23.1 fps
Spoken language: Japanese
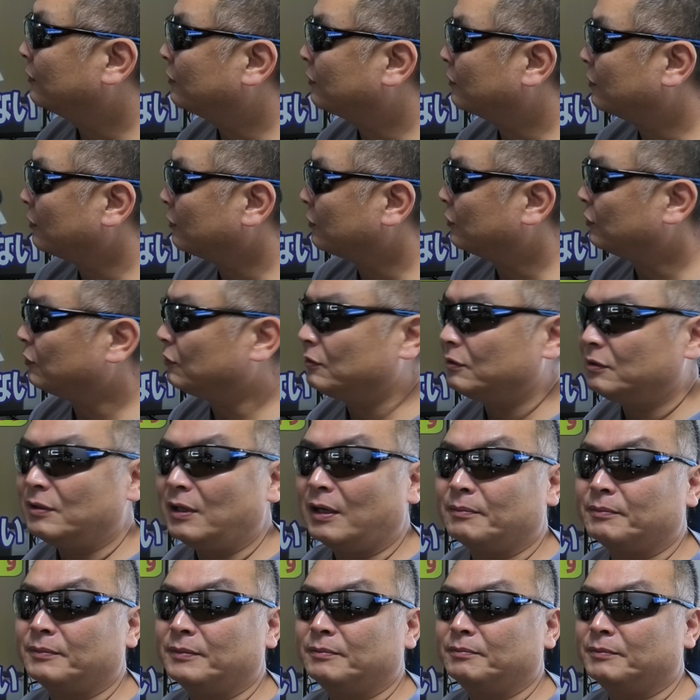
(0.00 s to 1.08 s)
術中に
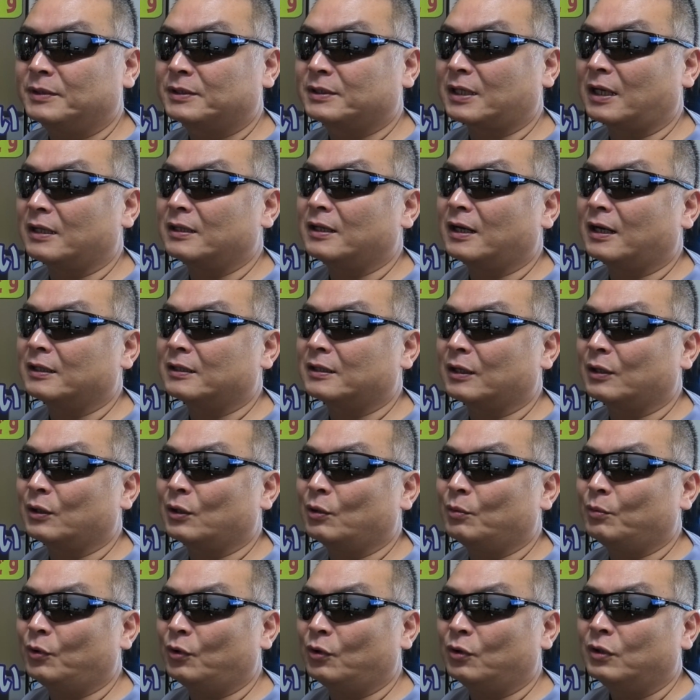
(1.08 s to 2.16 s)
は見つからなかったけ
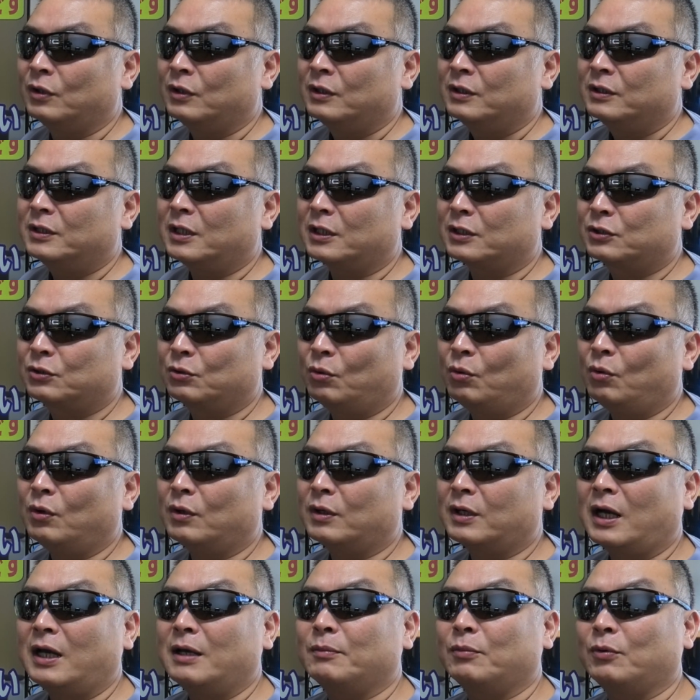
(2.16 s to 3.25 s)
どもじゃあ司法
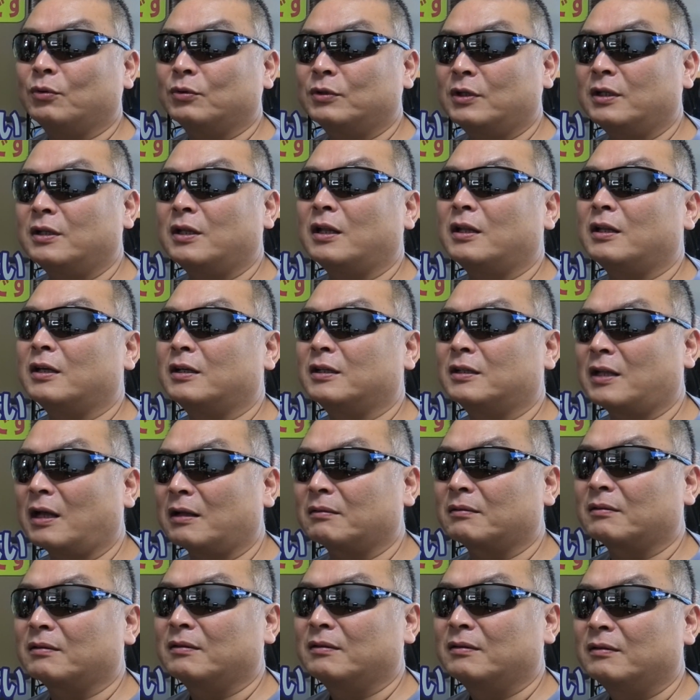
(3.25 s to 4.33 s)
解剖で出てき
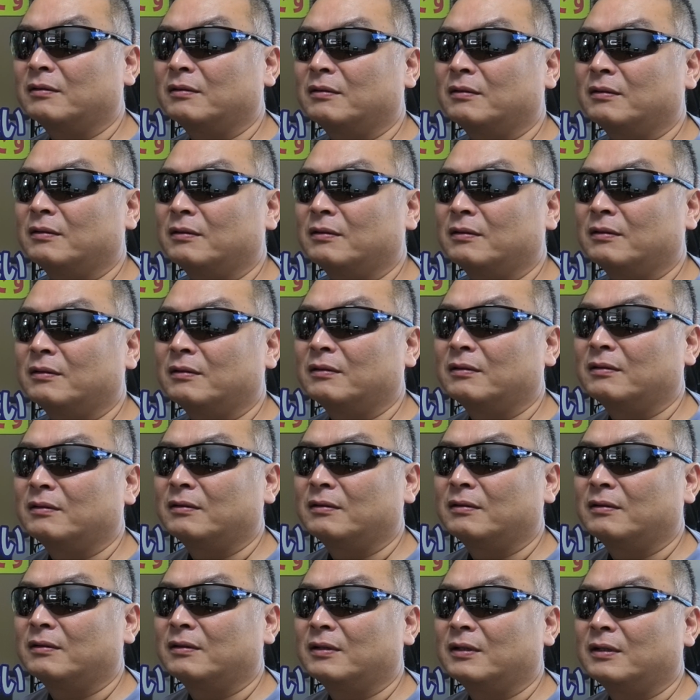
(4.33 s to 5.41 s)

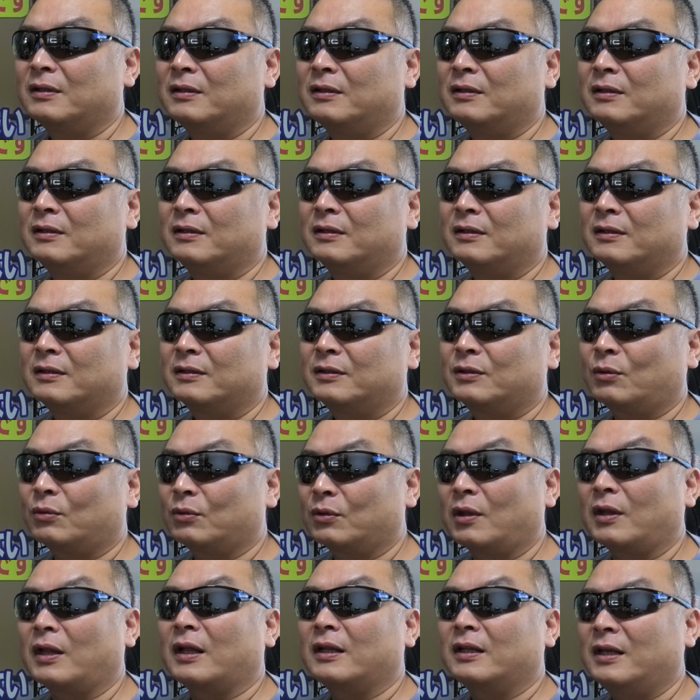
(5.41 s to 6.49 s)
たっってこ
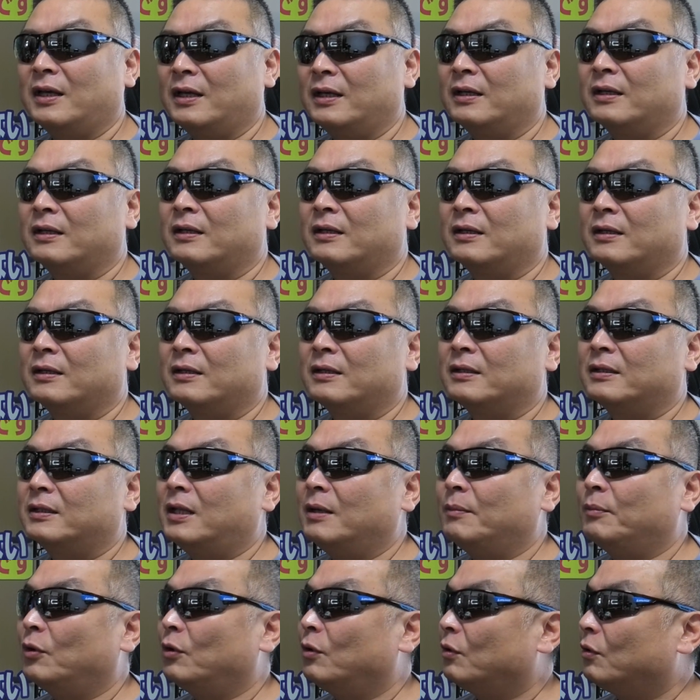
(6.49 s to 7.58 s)
とだよね
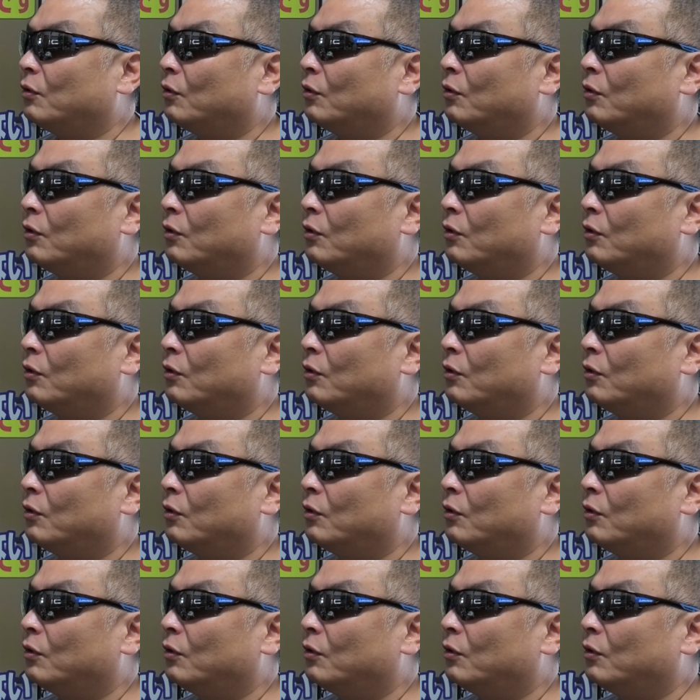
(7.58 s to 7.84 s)
でも